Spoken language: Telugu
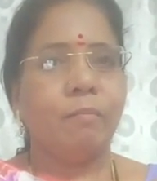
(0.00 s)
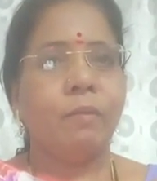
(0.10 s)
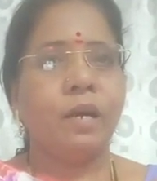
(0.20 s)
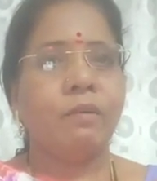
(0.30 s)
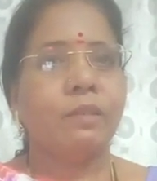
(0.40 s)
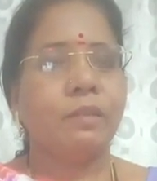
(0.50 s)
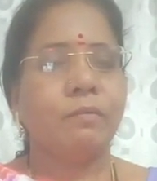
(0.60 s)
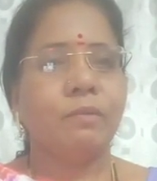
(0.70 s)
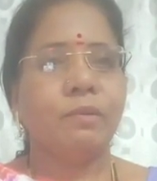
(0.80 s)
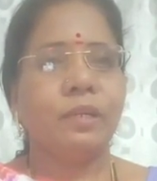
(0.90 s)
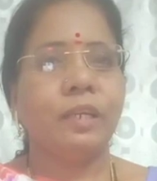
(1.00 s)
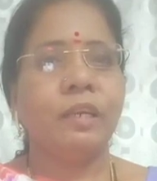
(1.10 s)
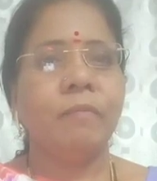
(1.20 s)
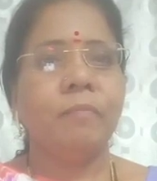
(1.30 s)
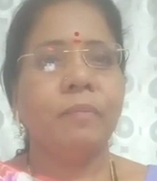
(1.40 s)
భాగవతము అని
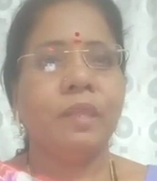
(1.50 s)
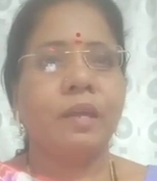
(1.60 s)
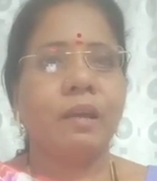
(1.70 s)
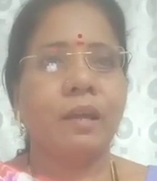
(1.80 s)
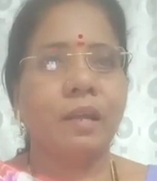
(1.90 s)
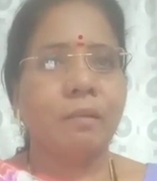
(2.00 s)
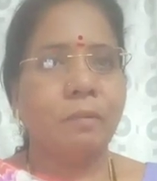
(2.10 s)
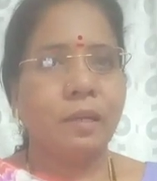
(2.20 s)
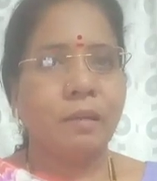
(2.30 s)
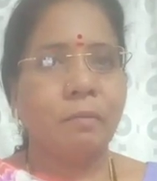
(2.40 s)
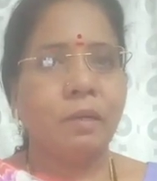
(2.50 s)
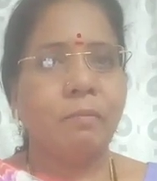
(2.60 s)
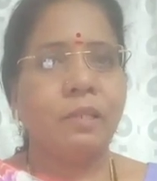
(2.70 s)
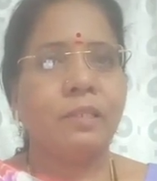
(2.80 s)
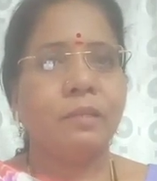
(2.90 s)
అనాథ పిల్లల పేరు
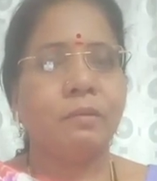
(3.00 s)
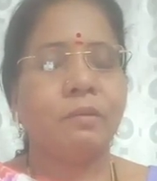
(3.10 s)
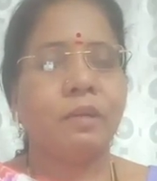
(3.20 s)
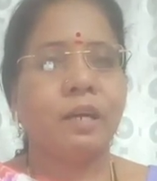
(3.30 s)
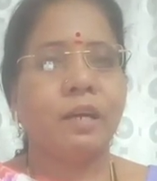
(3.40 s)
మీద జరుగుతున్న